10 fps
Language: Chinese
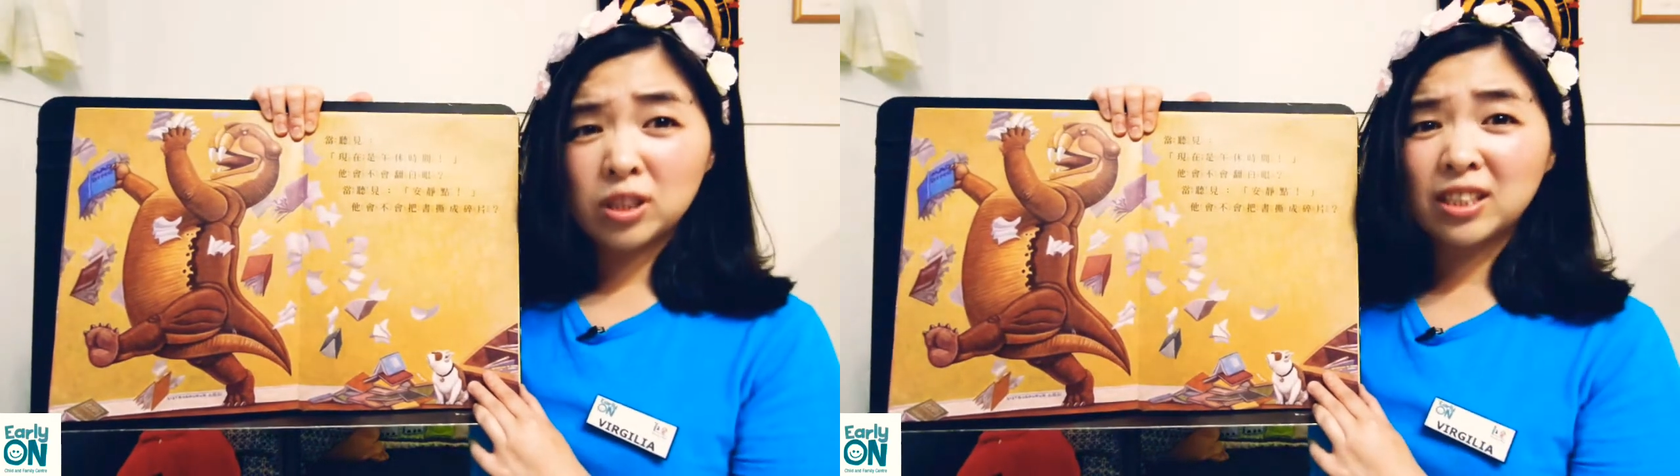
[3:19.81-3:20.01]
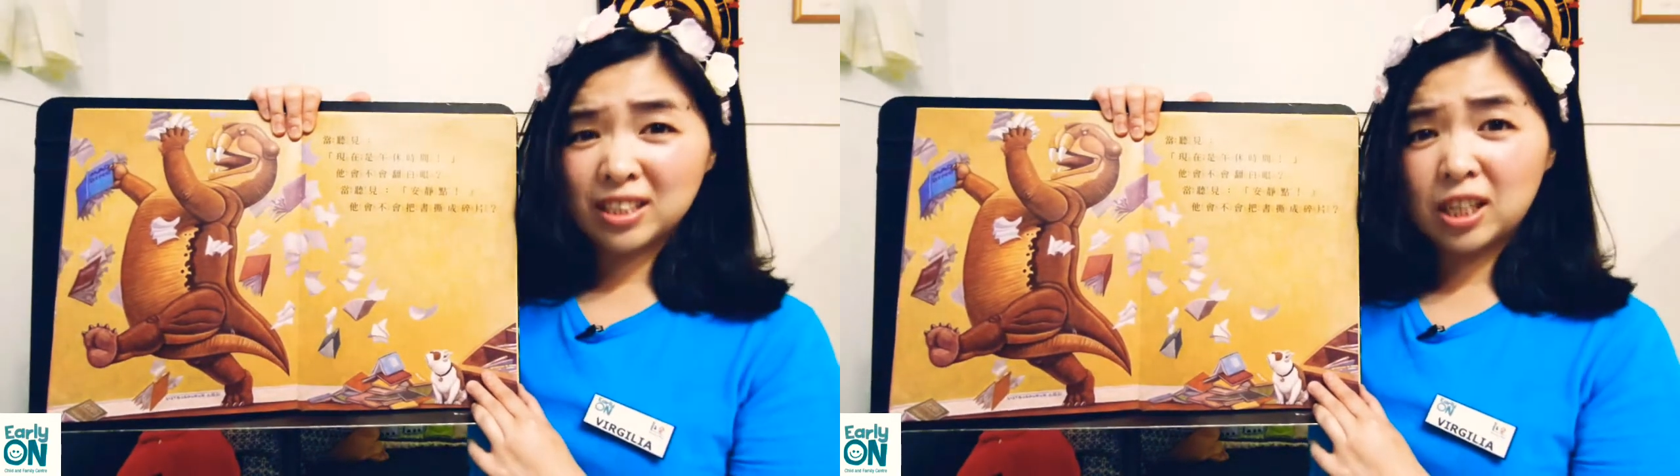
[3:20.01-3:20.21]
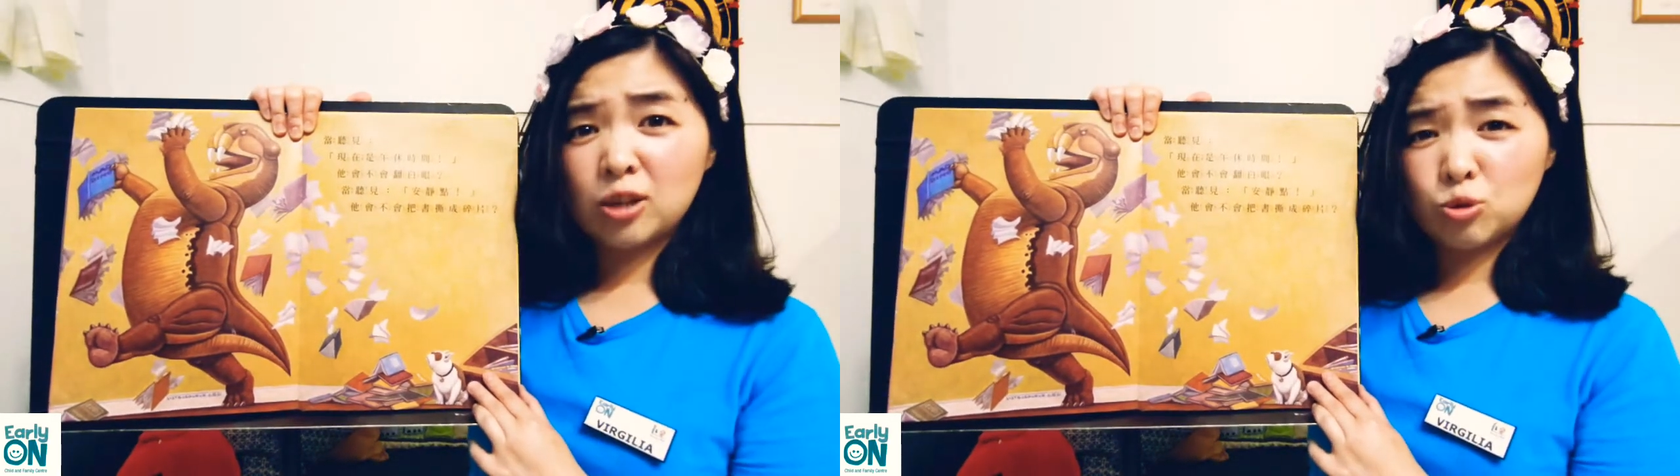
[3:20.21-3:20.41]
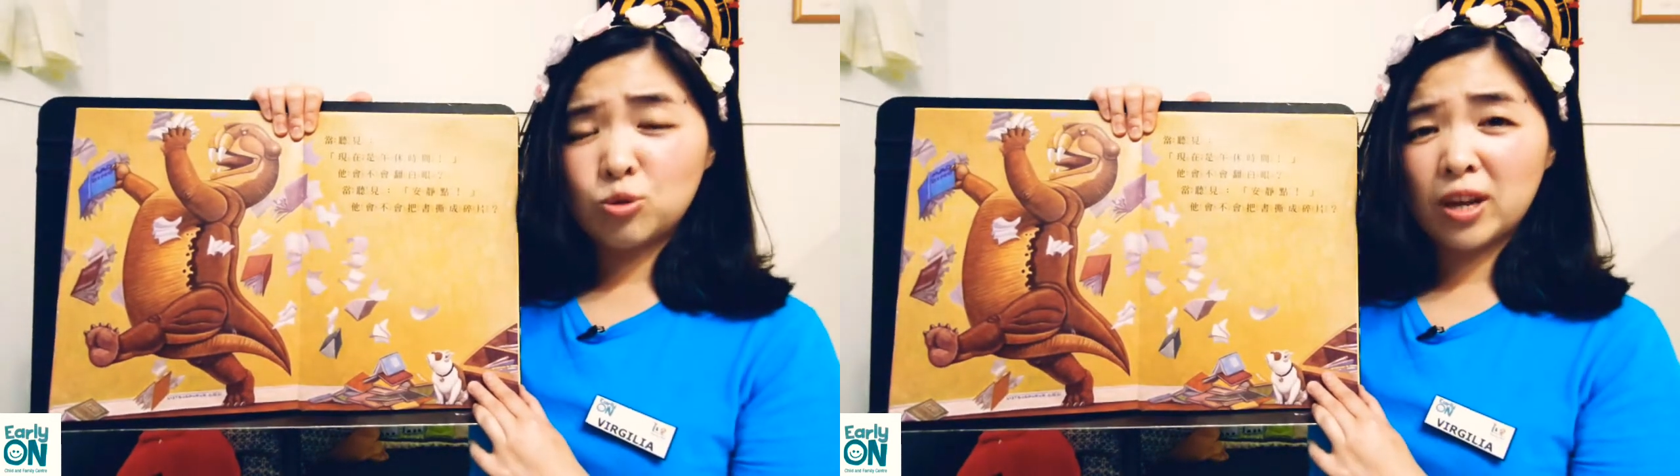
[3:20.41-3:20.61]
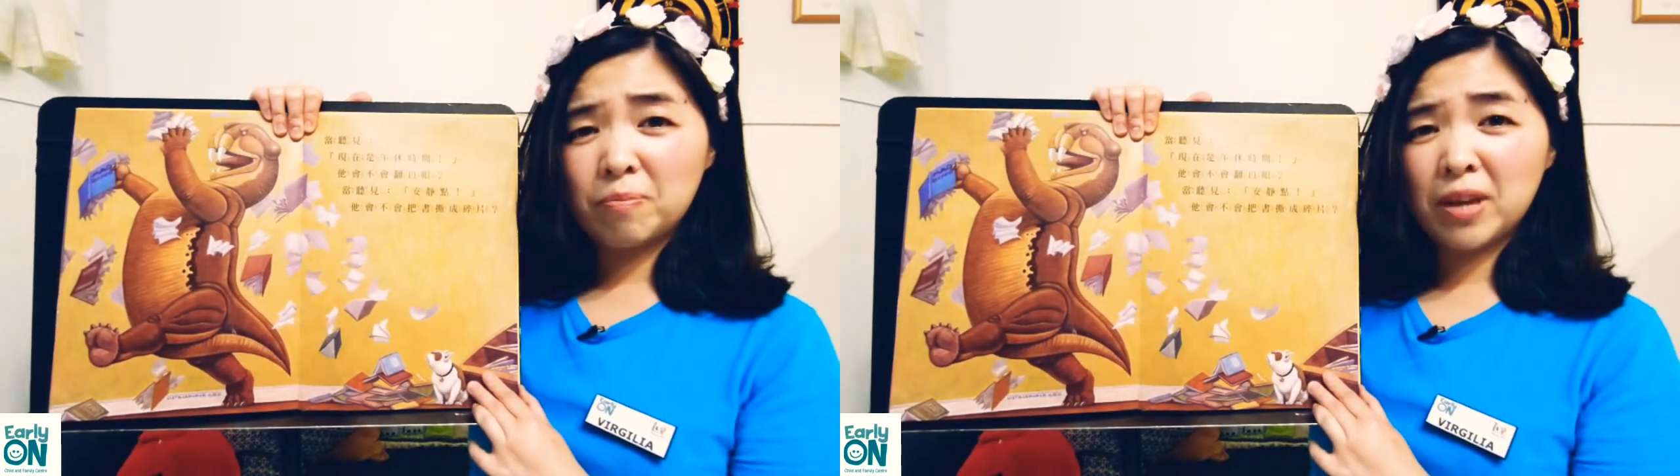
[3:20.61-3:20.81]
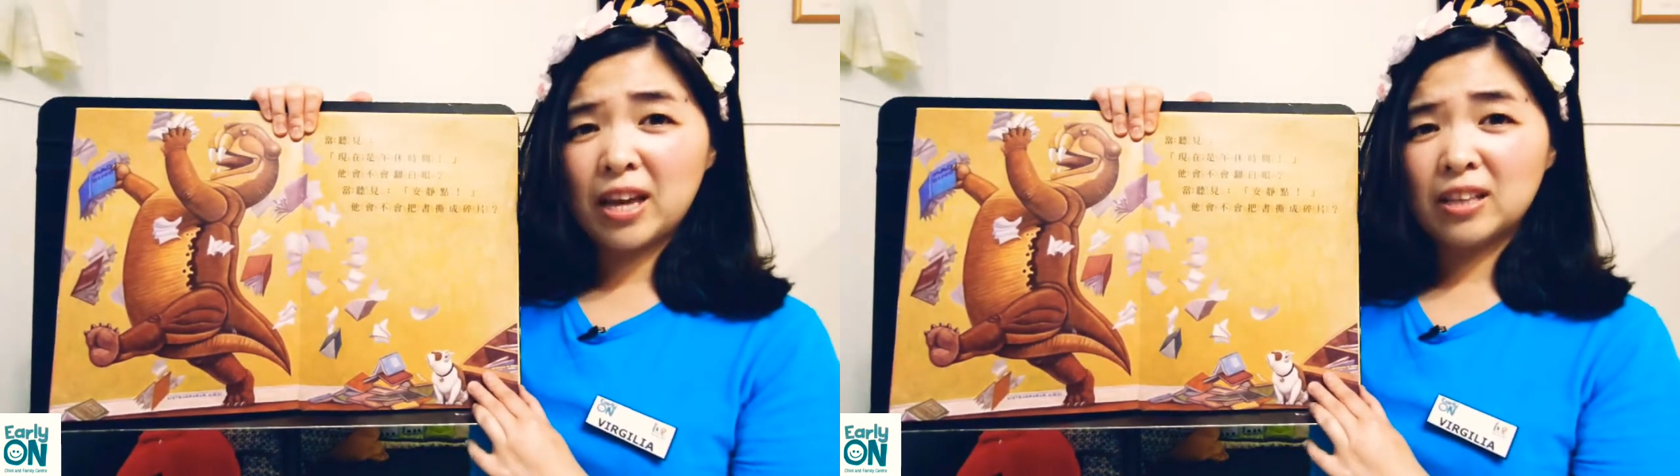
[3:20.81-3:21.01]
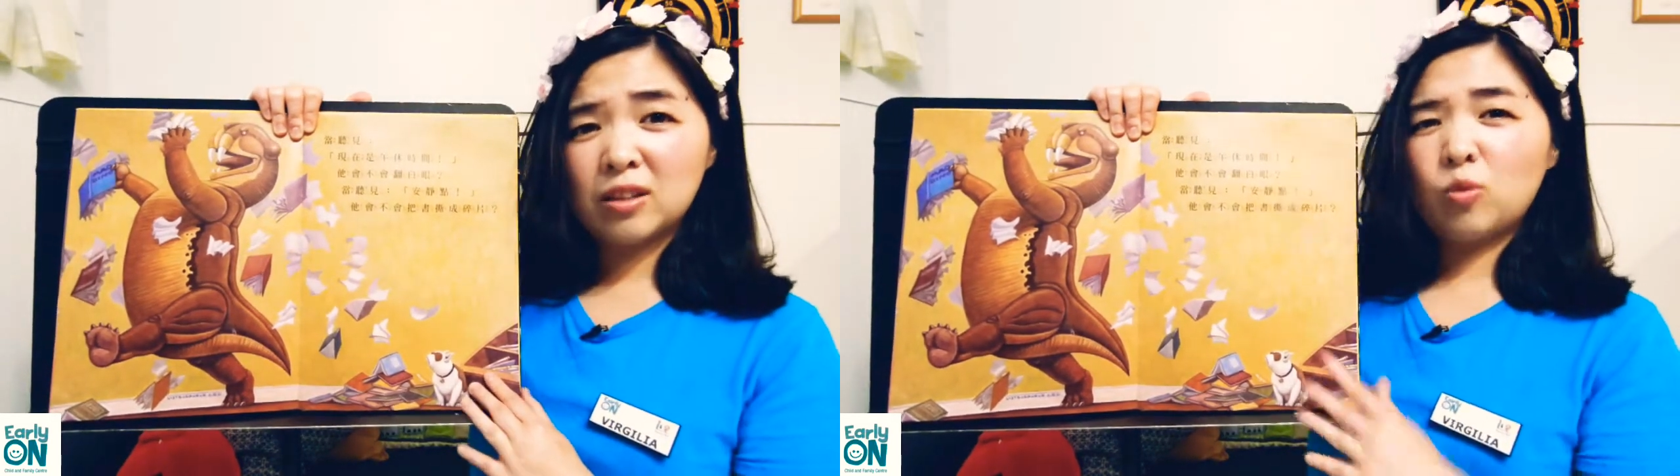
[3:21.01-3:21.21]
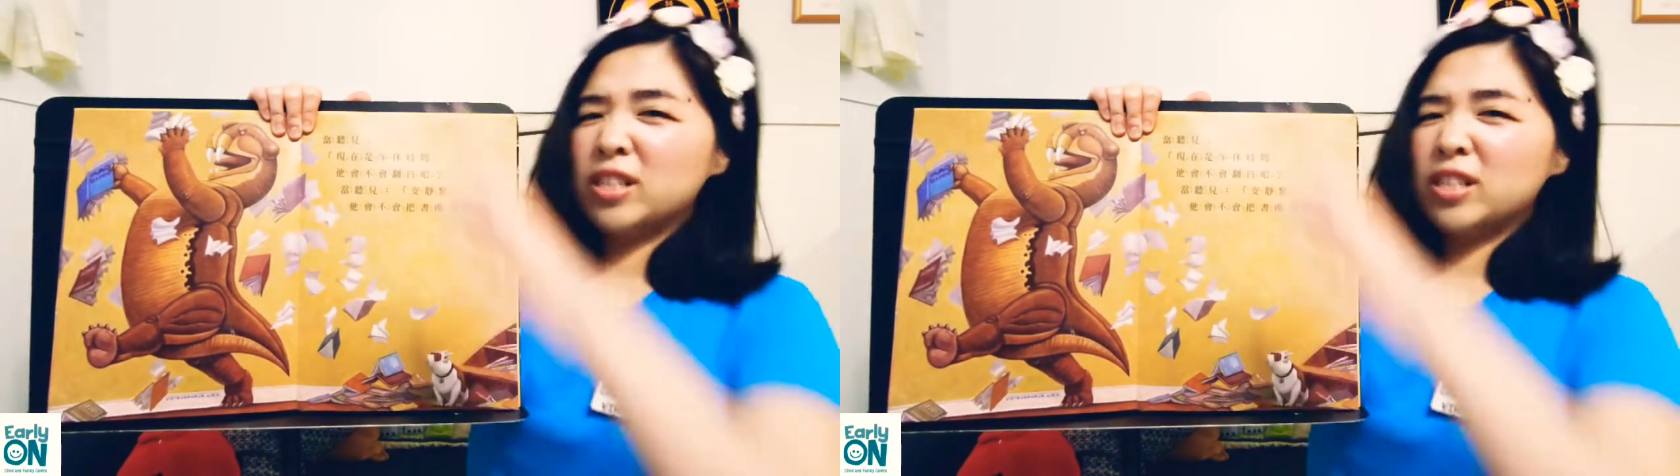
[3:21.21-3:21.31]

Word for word: 撕成碎片？